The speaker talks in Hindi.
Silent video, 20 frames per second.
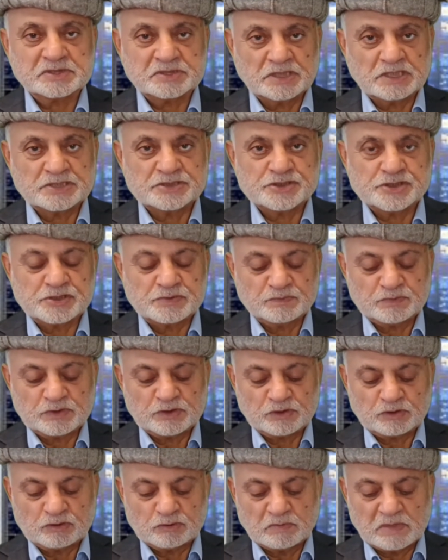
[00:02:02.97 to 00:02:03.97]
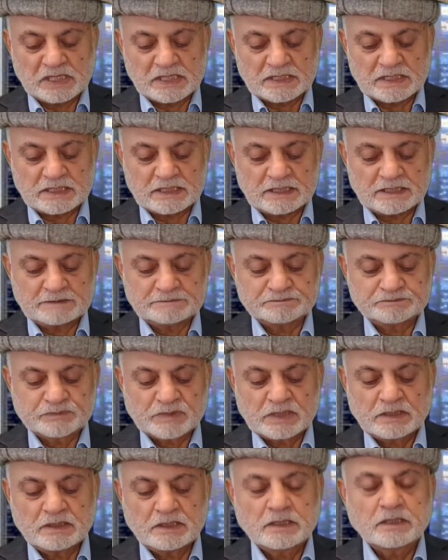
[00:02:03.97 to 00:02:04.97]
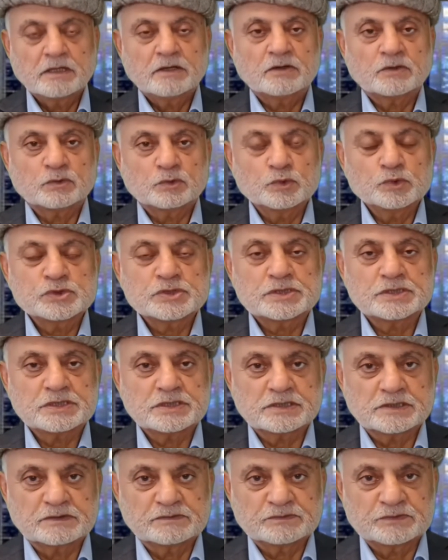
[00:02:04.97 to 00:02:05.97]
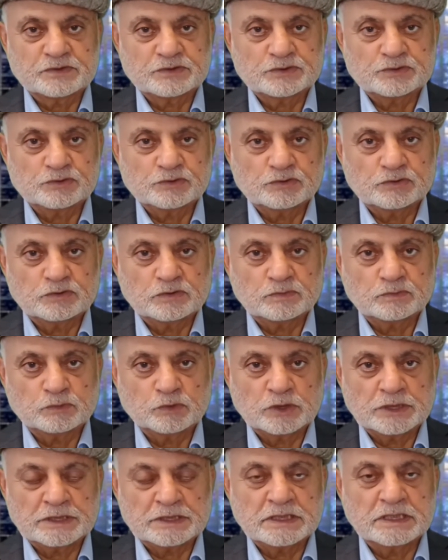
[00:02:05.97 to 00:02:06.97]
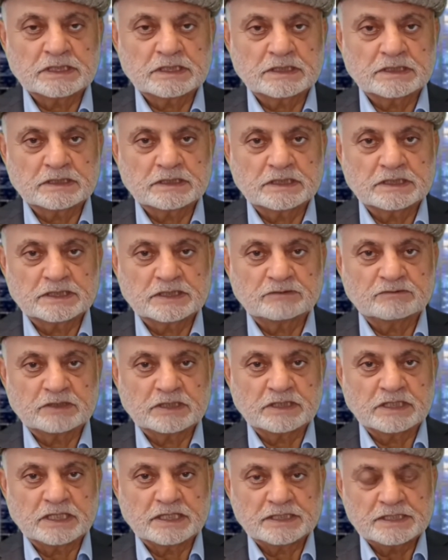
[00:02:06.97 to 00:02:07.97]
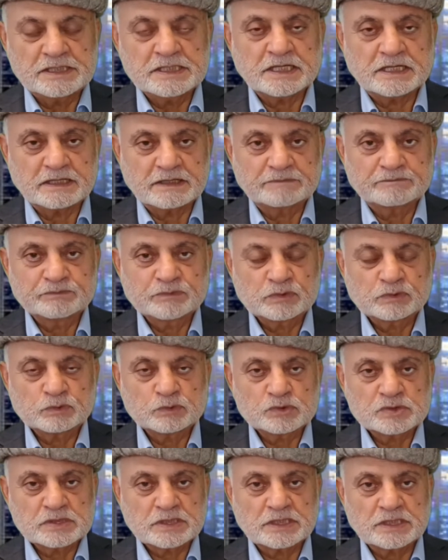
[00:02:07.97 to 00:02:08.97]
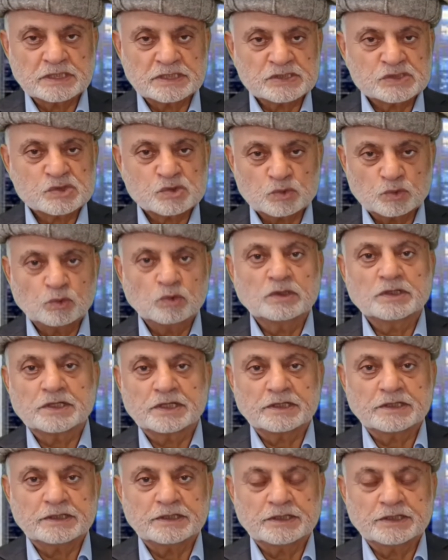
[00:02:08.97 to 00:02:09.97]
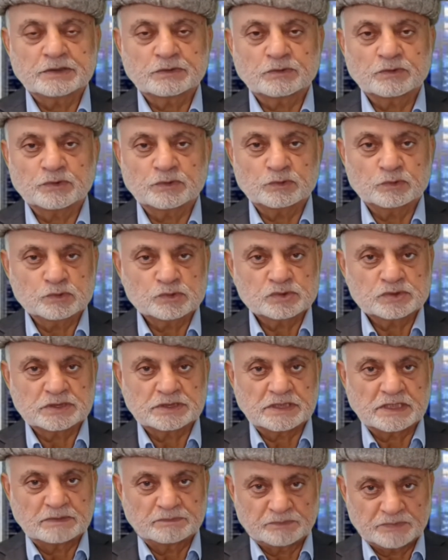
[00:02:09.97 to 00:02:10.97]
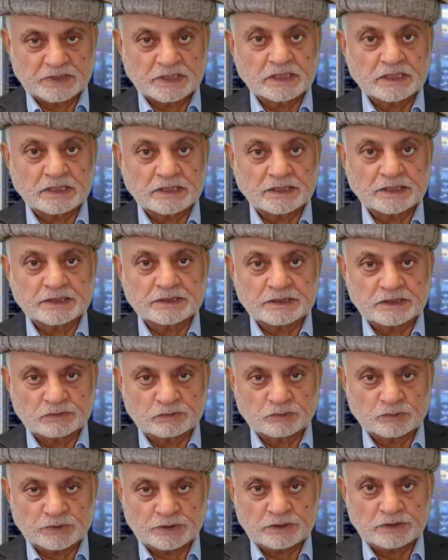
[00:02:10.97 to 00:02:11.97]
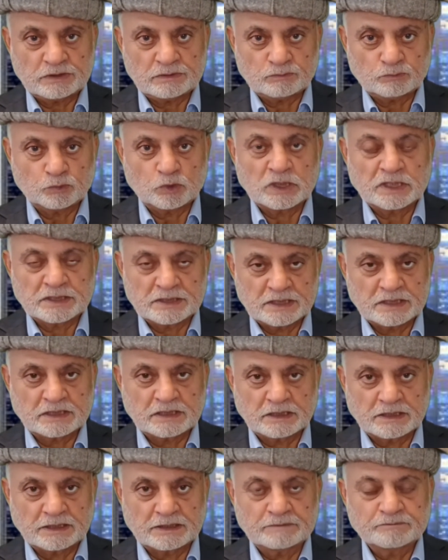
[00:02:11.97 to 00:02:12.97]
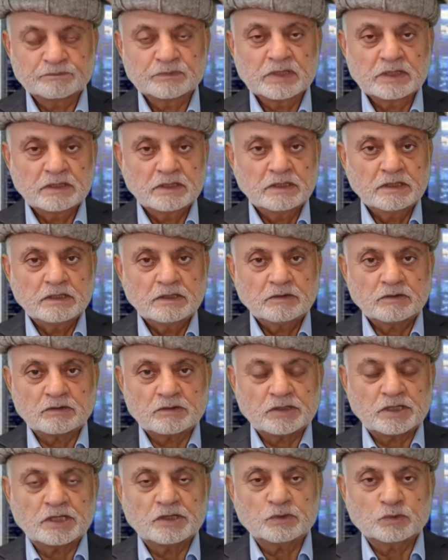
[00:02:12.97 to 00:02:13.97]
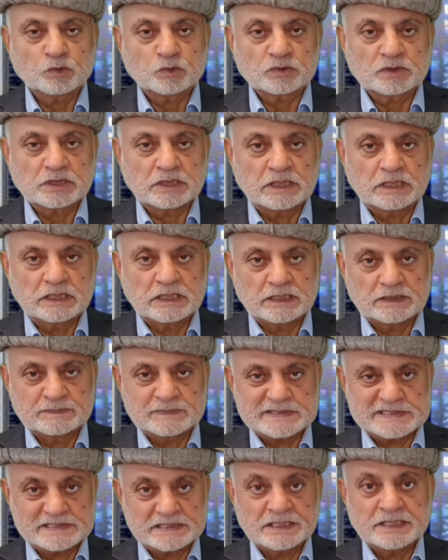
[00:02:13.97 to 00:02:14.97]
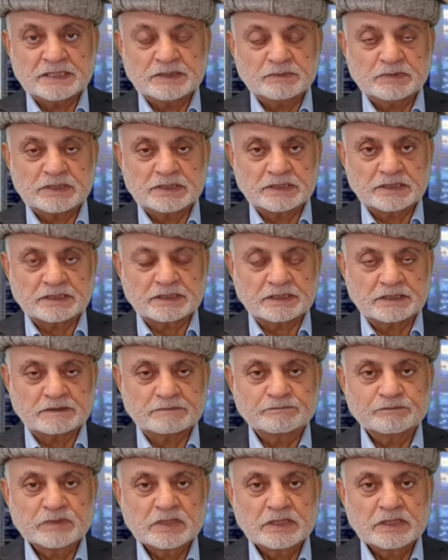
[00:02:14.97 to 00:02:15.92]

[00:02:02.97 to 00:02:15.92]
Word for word: या जर्मनी दोबारा रूस की तरफ से जो मुहैया करदा तोानाई है उसके हसूल के लिए कोई रूस से रबता करें या कोई माहिदा करें तो ये नुक्ता आप जहन में रखें